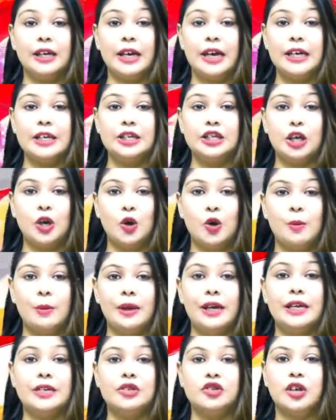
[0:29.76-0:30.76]
कई जिलों में
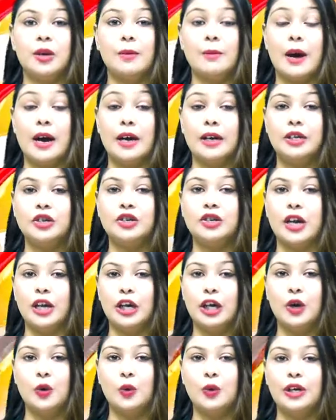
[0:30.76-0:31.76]
अच्छी बारिश
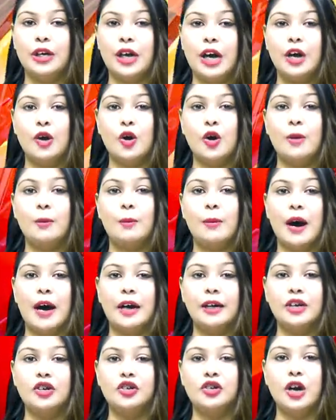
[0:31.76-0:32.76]
नहीं हुई है और
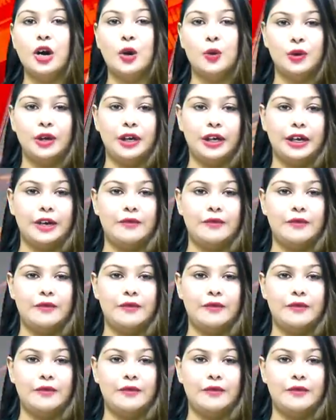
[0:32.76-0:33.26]
बारिश न होने के